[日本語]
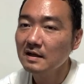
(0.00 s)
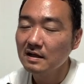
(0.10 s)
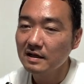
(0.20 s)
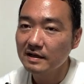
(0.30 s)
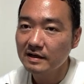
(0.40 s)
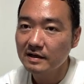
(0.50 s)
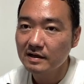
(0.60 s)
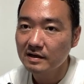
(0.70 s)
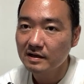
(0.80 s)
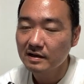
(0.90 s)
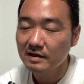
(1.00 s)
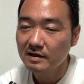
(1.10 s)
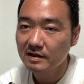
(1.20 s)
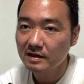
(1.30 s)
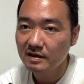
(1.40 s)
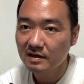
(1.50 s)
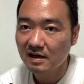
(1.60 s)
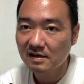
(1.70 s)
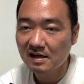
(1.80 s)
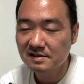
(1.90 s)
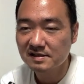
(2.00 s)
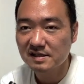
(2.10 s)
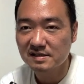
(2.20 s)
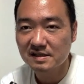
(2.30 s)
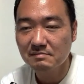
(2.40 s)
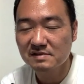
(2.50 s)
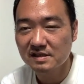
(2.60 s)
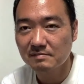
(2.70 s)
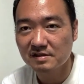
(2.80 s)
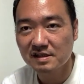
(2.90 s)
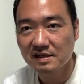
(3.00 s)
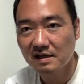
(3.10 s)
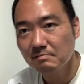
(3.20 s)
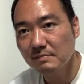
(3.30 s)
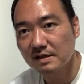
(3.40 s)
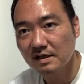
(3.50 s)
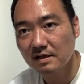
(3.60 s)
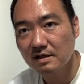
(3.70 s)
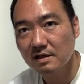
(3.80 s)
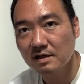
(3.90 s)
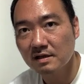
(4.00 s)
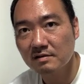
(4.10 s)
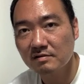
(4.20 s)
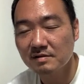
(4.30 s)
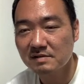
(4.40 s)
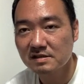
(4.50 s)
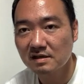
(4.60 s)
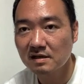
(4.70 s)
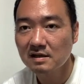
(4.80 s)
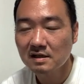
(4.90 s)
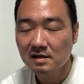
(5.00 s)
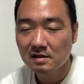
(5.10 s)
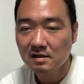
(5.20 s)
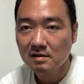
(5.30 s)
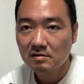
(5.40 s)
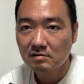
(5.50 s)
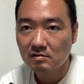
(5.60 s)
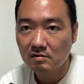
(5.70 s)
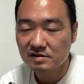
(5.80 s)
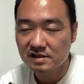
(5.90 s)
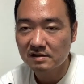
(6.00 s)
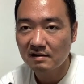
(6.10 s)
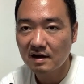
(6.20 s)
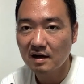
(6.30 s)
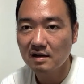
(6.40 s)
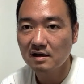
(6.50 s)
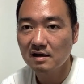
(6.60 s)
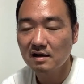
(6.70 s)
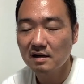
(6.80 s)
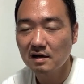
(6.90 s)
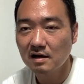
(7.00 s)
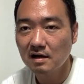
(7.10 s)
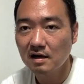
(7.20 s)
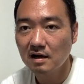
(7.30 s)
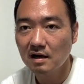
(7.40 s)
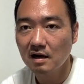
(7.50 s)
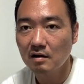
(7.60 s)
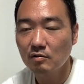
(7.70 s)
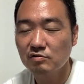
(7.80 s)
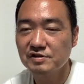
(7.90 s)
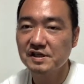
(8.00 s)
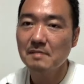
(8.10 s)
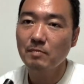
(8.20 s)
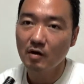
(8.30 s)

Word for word: えー、暑さ寒さも彼岸まで、えー、と言いますがこちらは「オジャポ